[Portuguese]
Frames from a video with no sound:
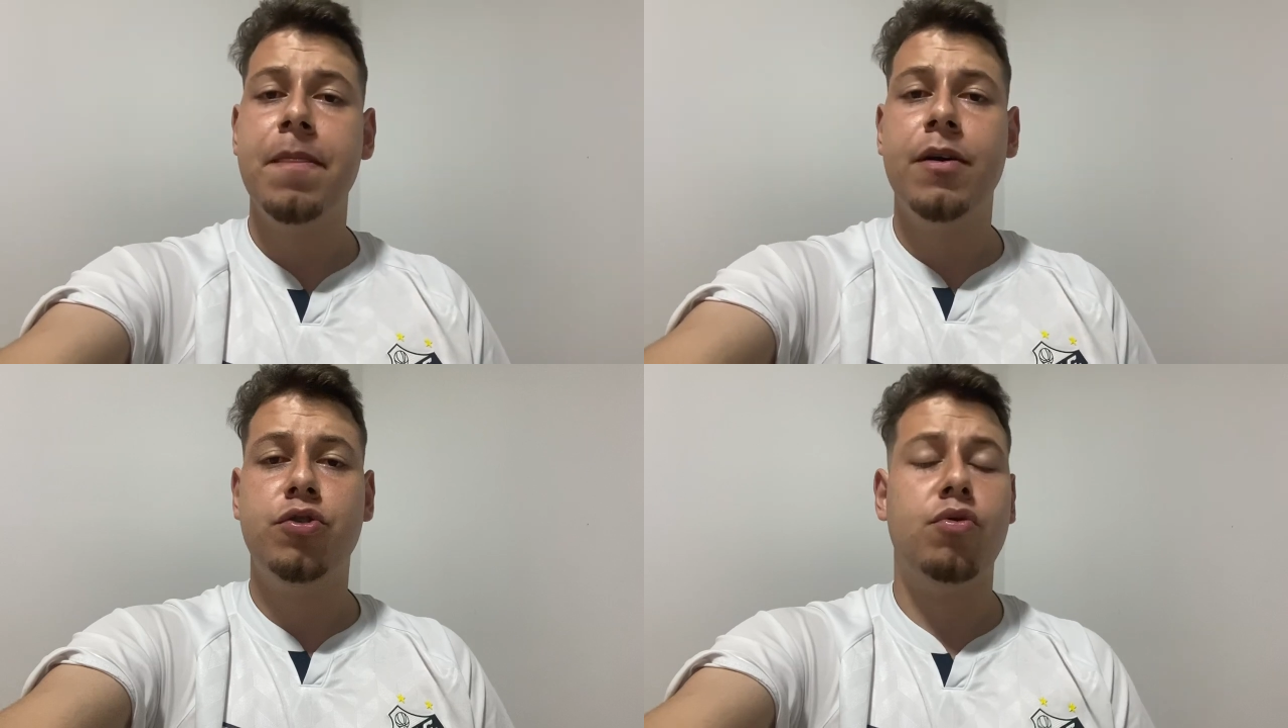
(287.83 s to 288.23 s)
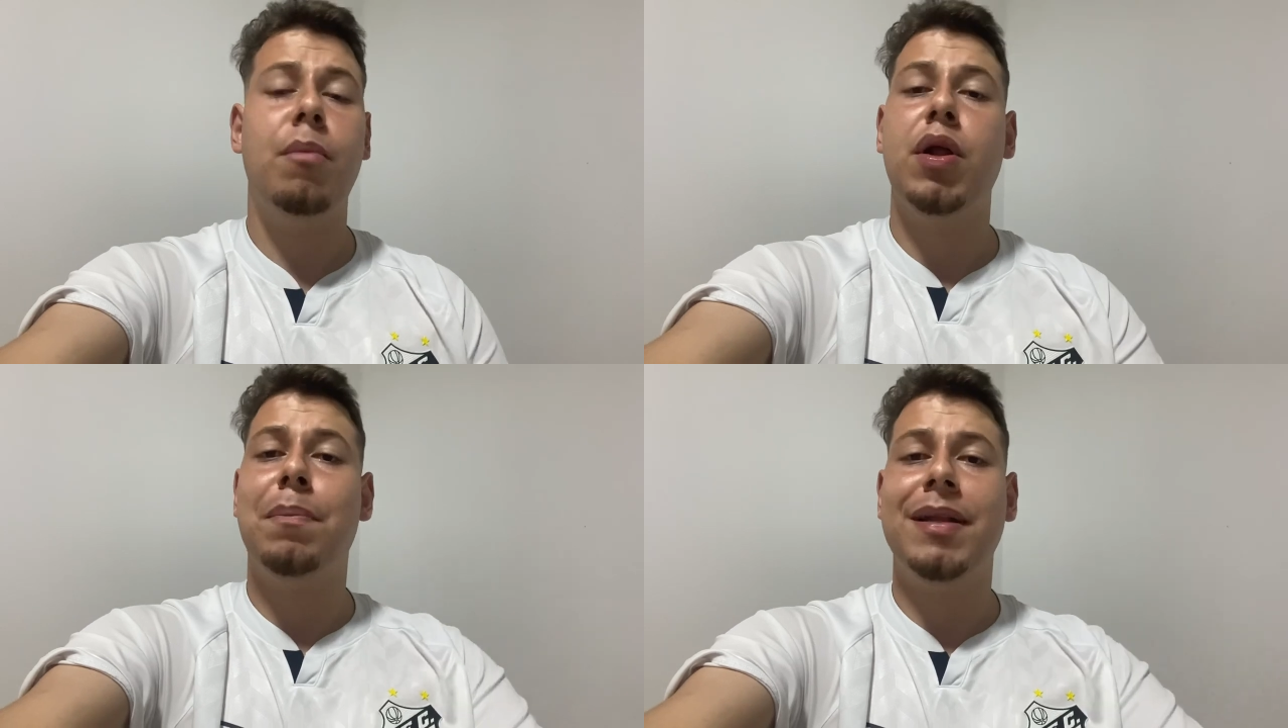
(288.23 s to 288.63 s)
chutou a
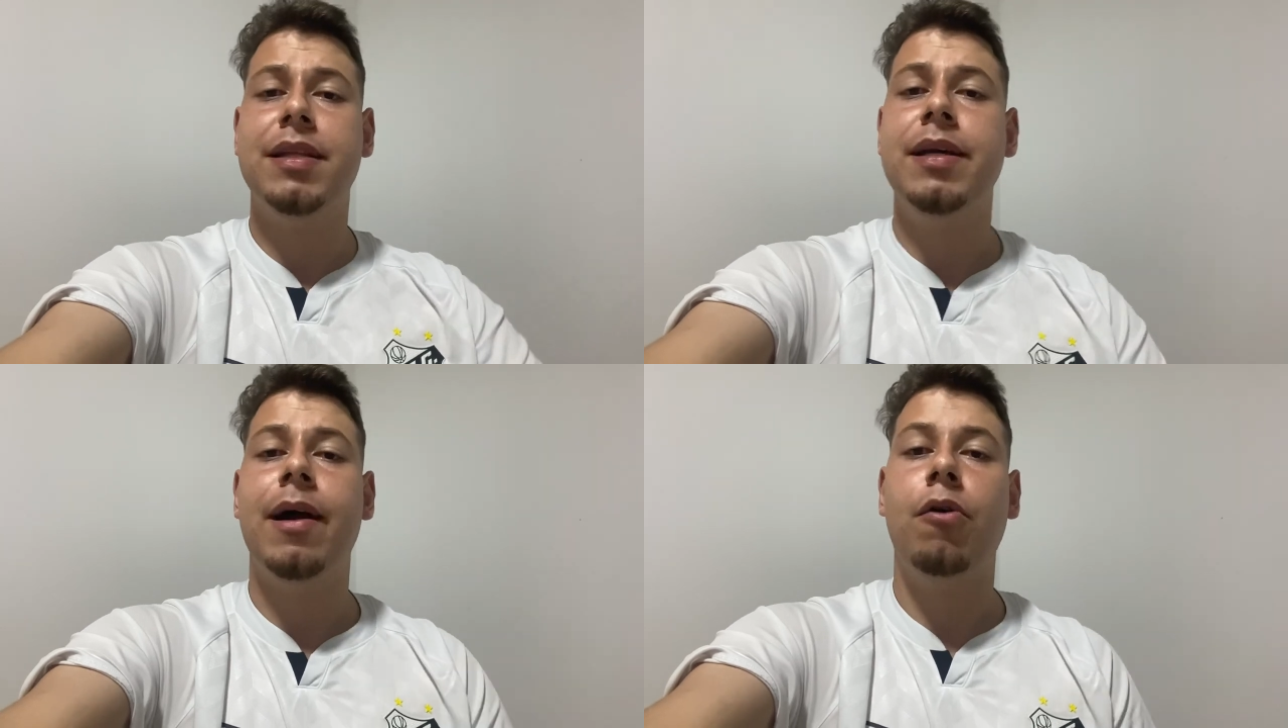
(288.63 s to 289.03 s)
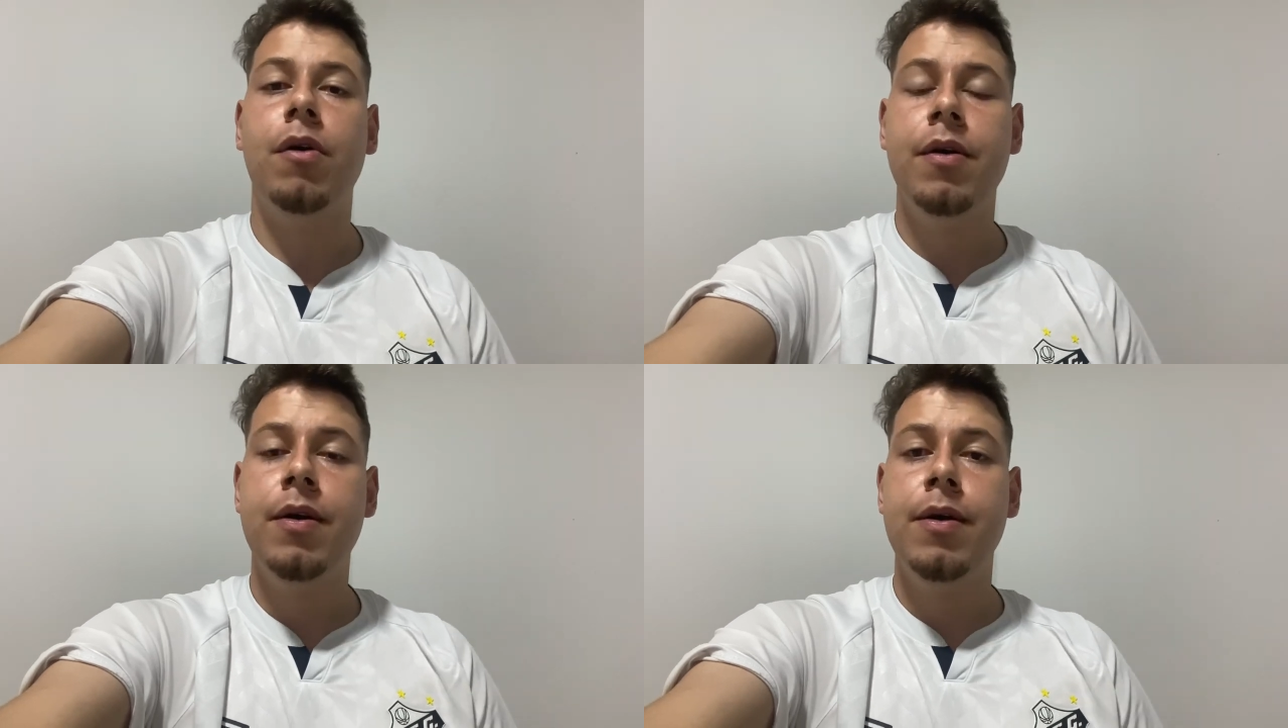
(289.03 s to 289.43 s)
bola para
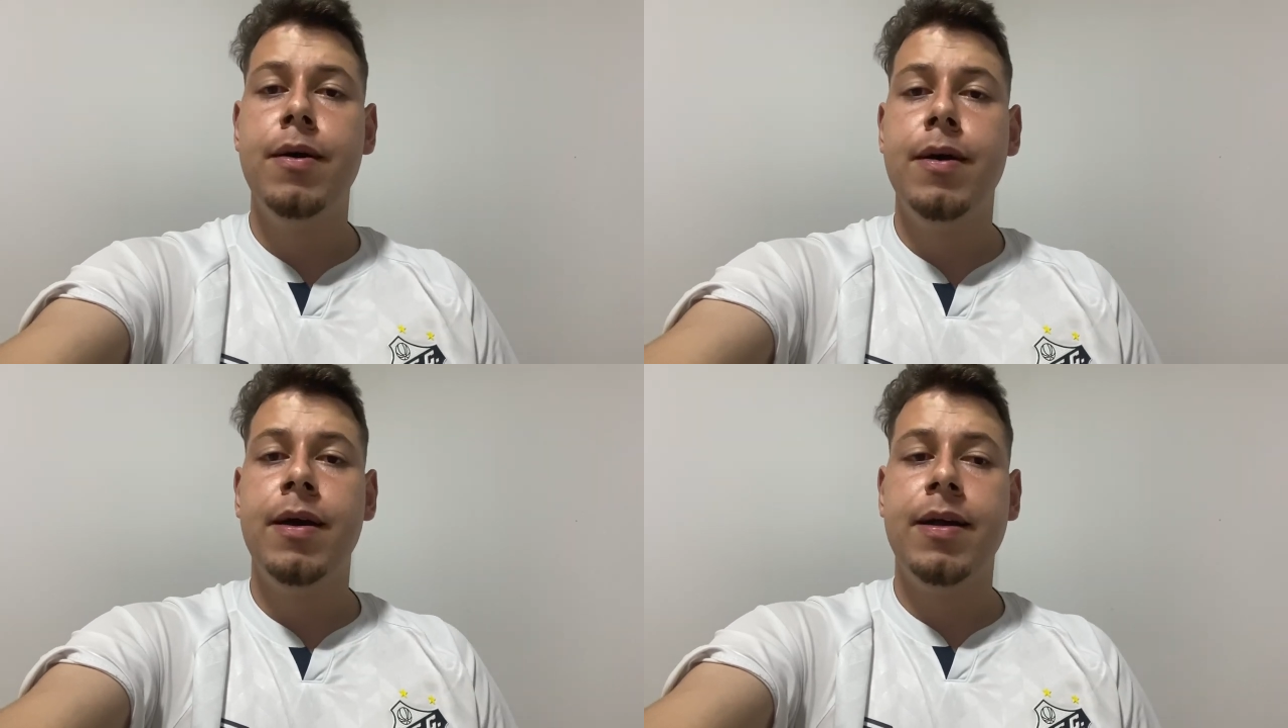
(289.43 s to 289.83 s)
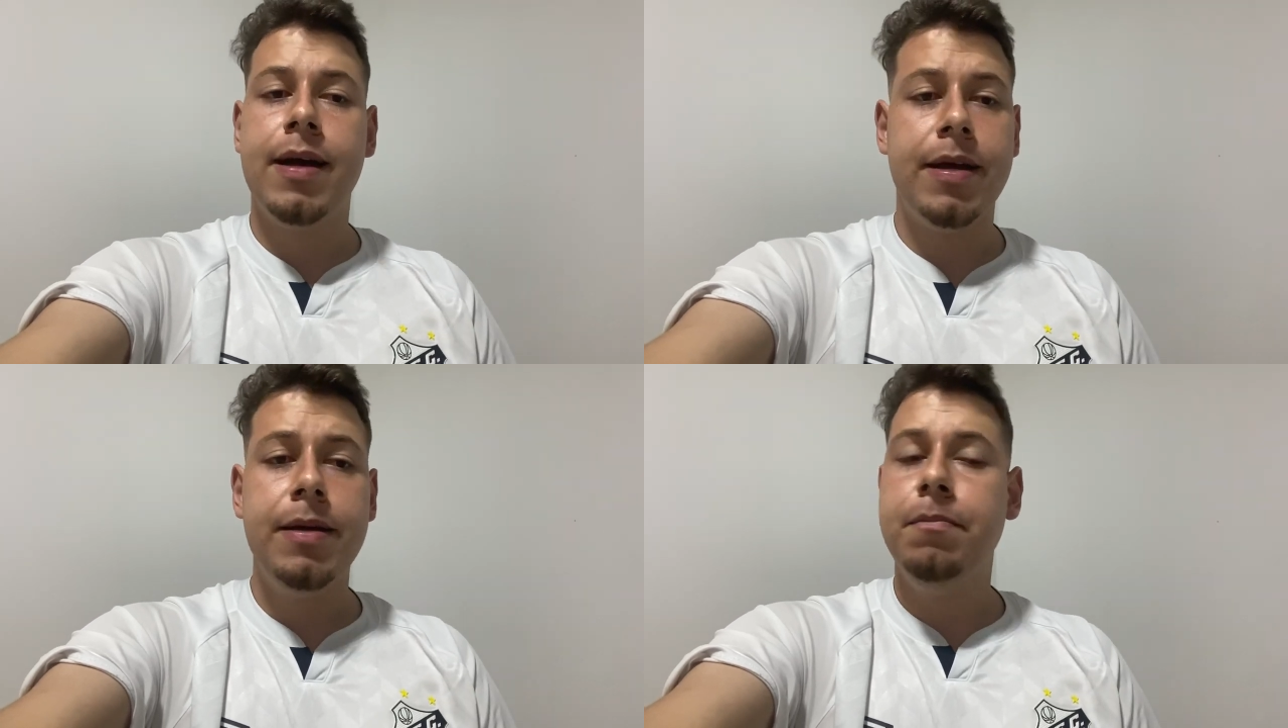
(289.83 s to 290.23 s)
lateral. E
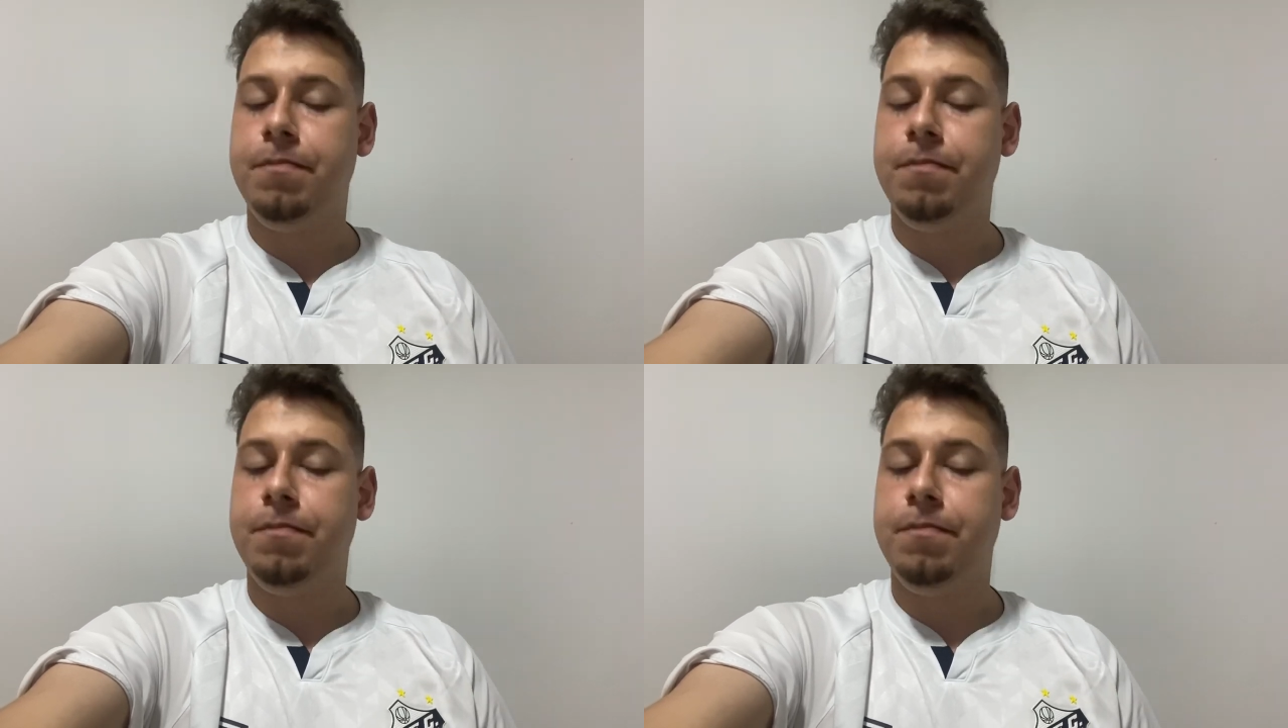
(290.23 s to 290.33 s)
aí,